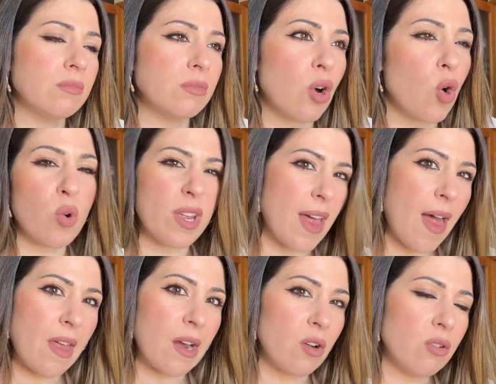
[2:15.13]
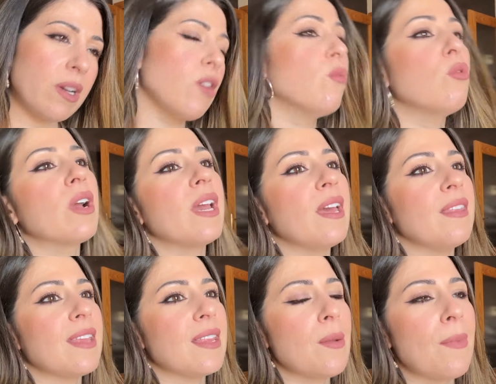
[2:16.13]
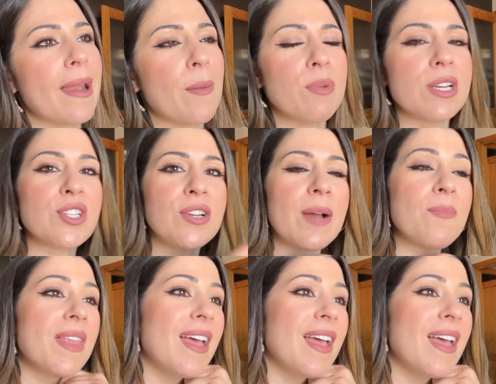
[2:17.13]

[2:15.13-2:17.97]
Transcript: oscuridades, ¿no? Es como que entienda mal las personas.